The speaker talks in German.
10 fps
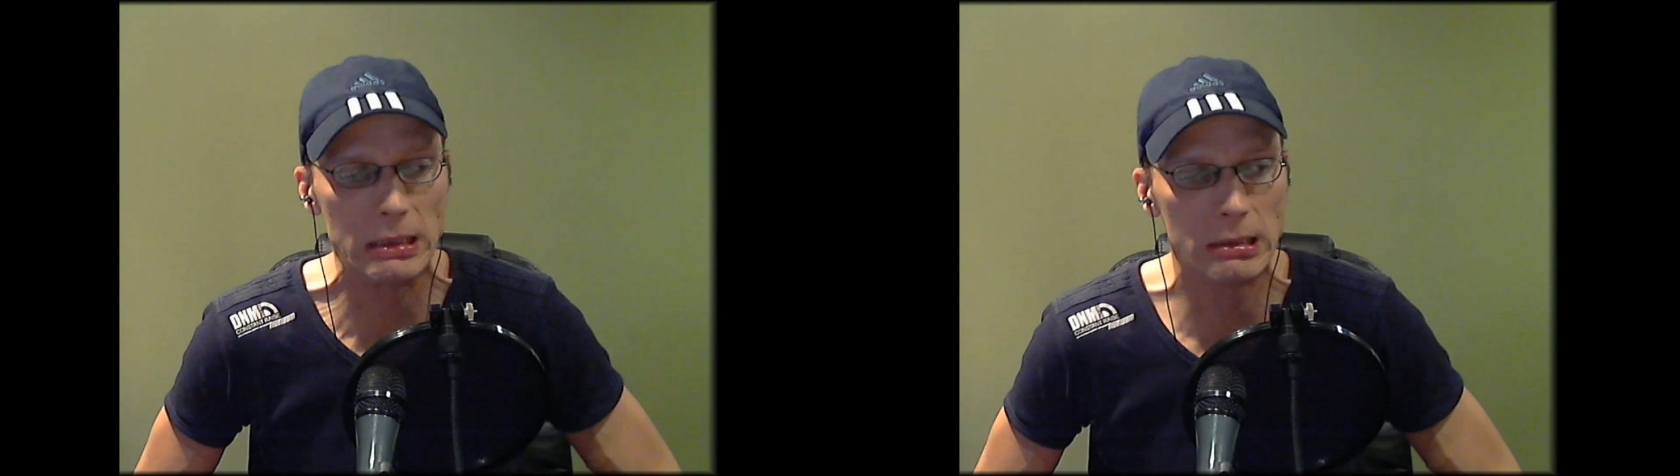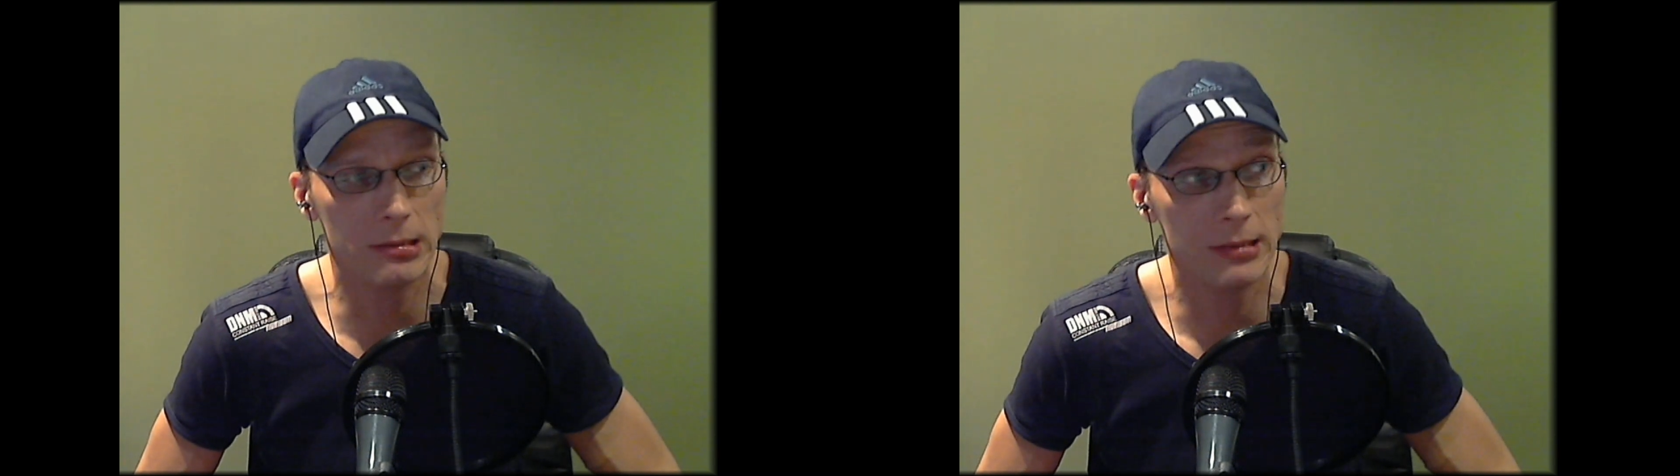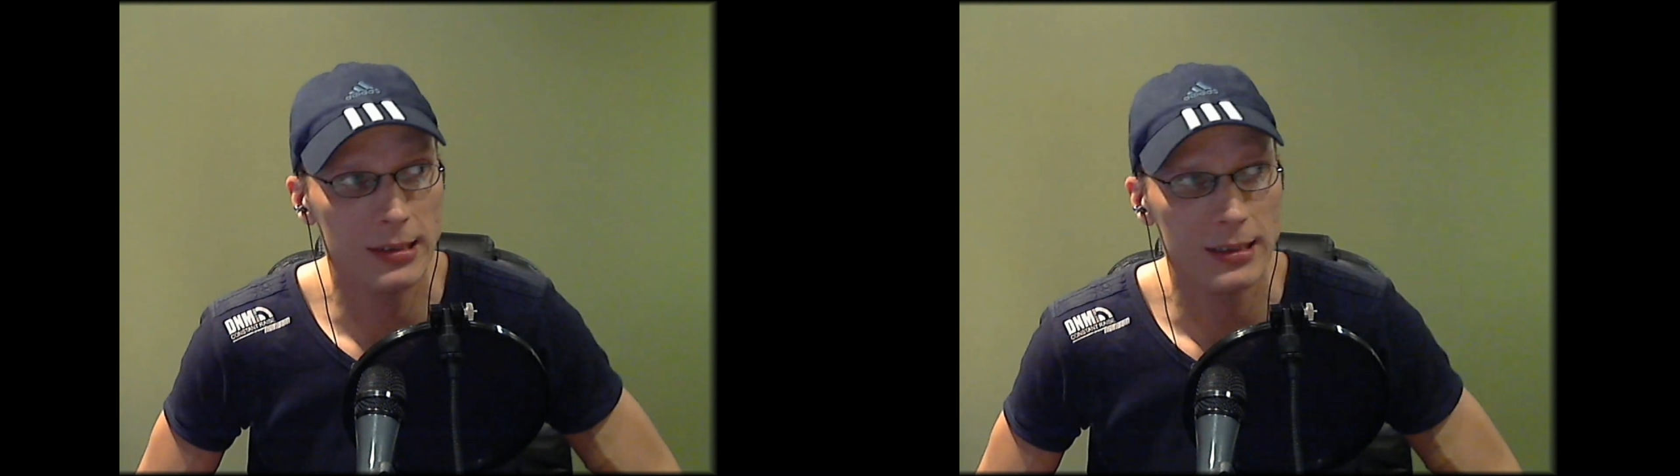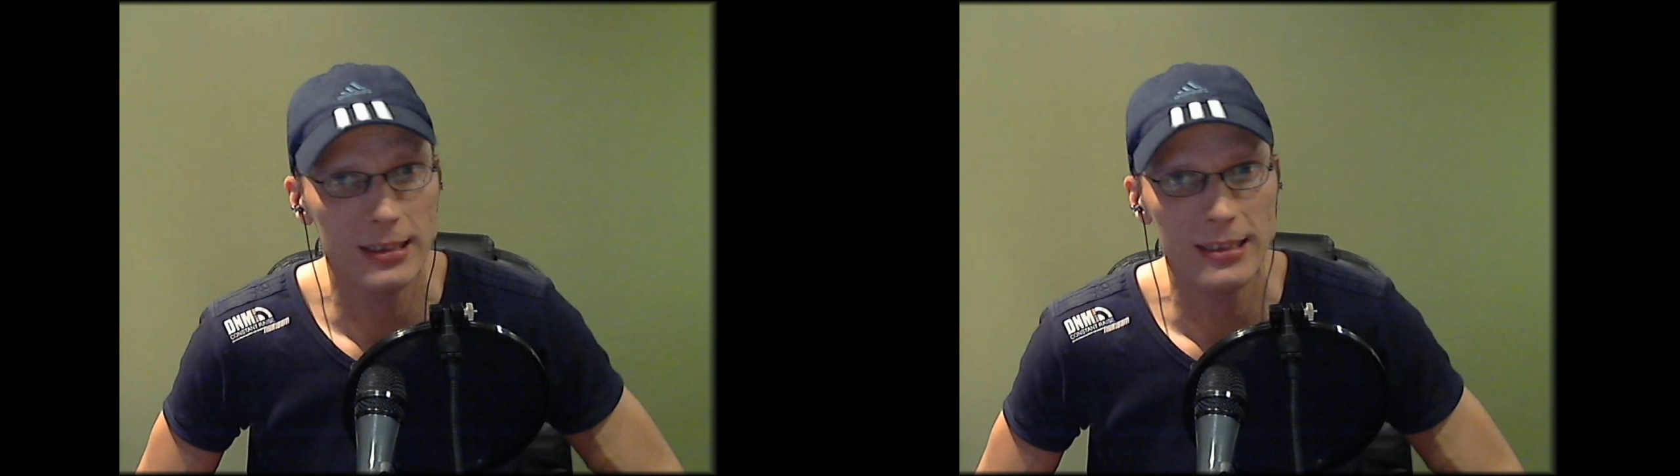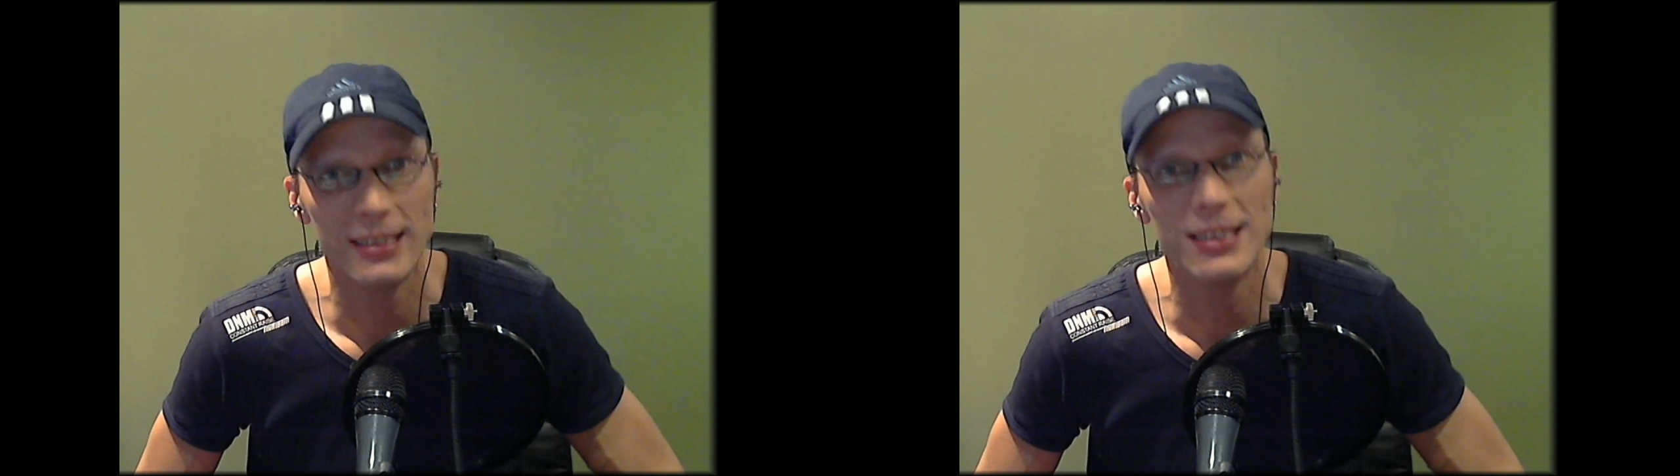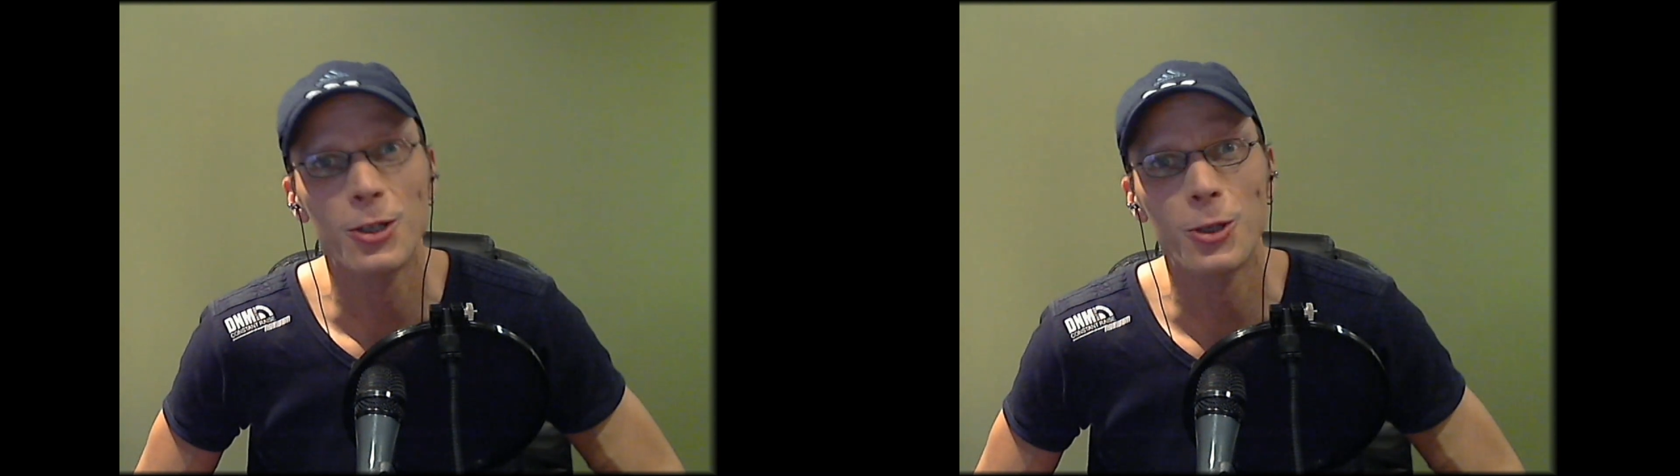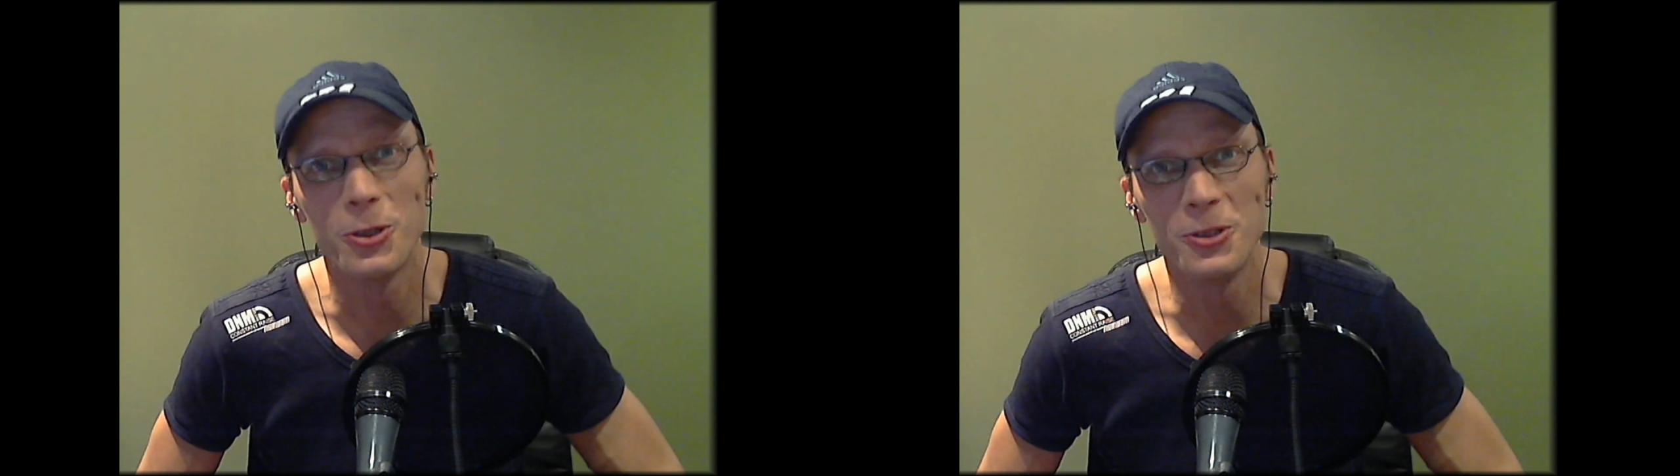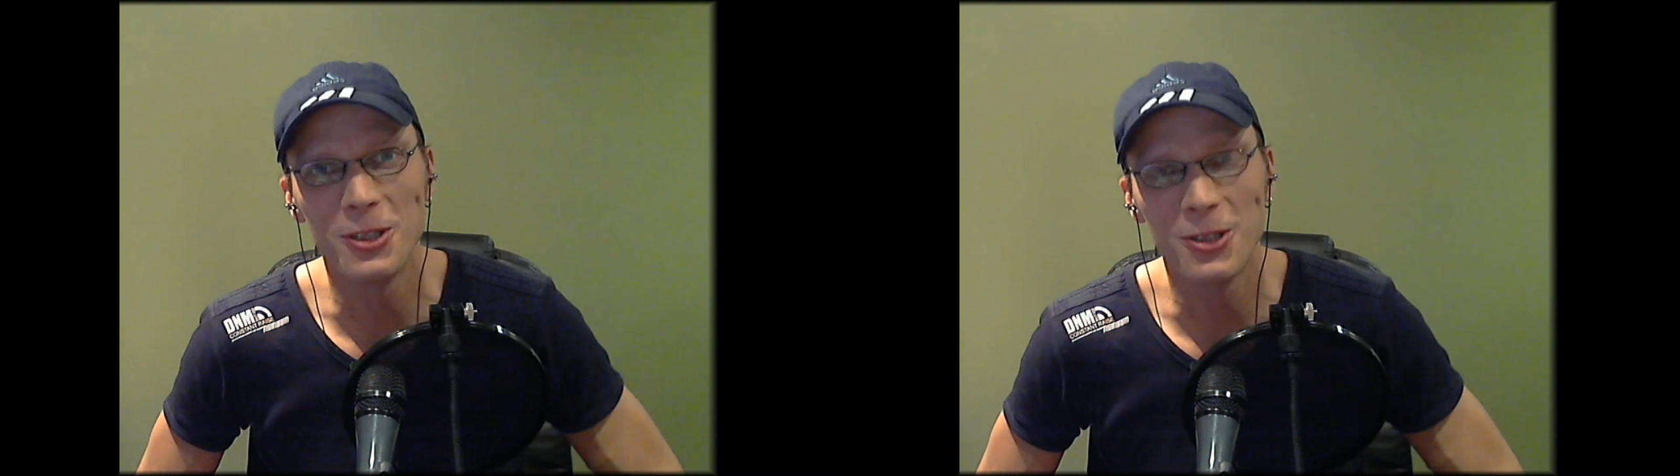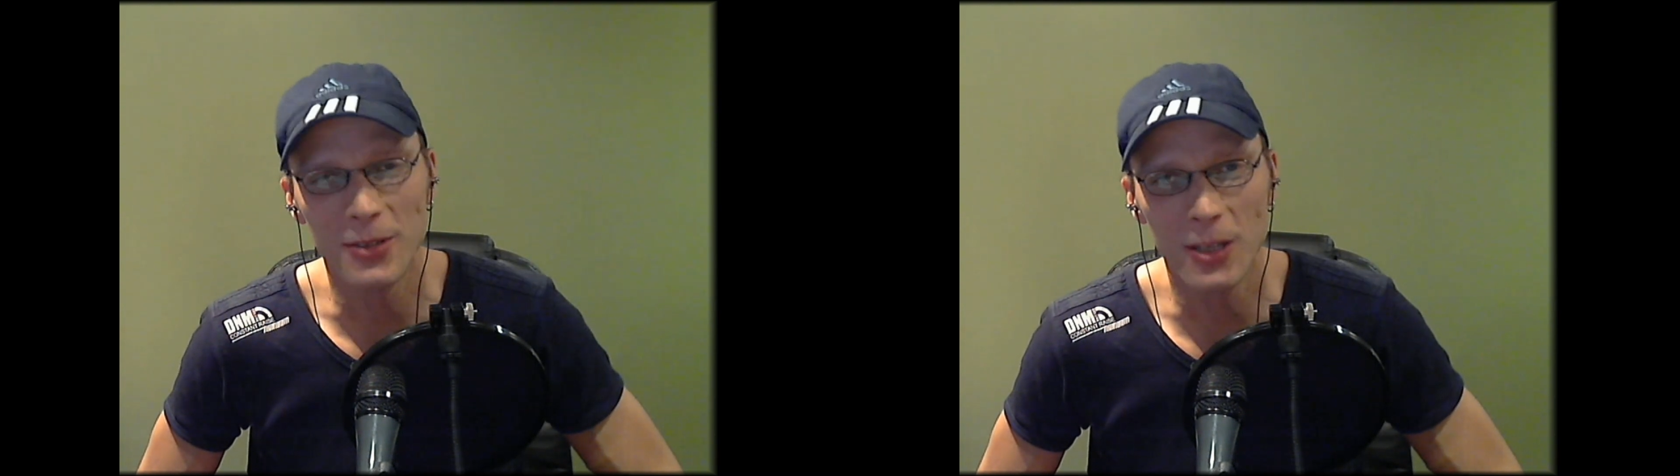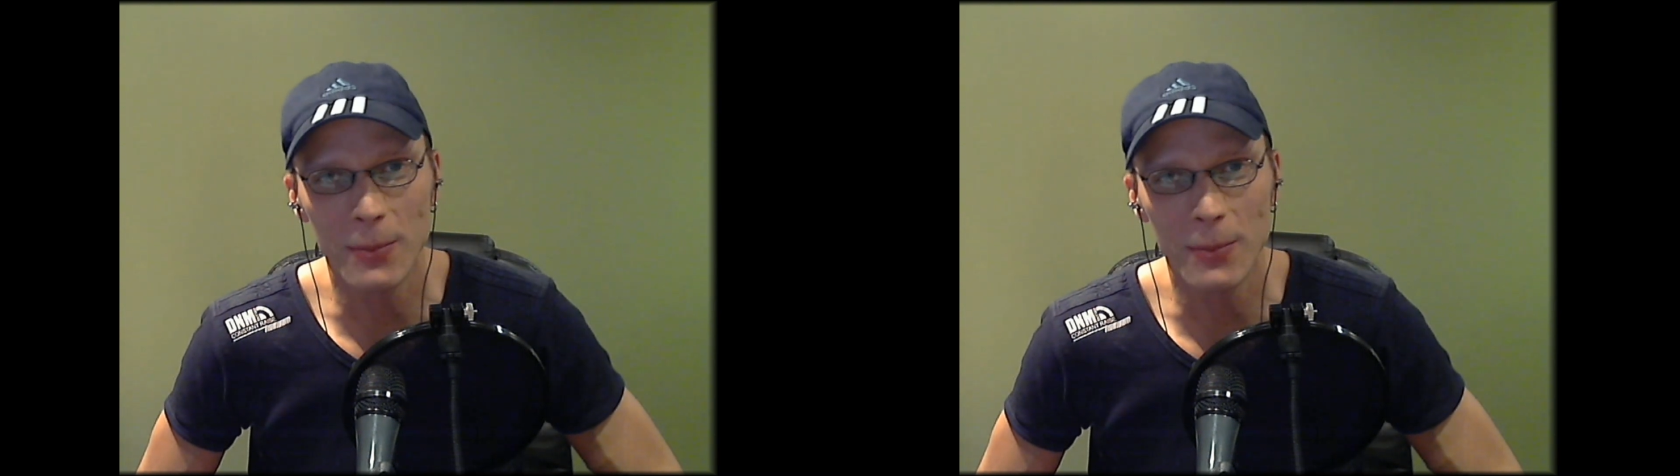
oh, könnte ich heute noch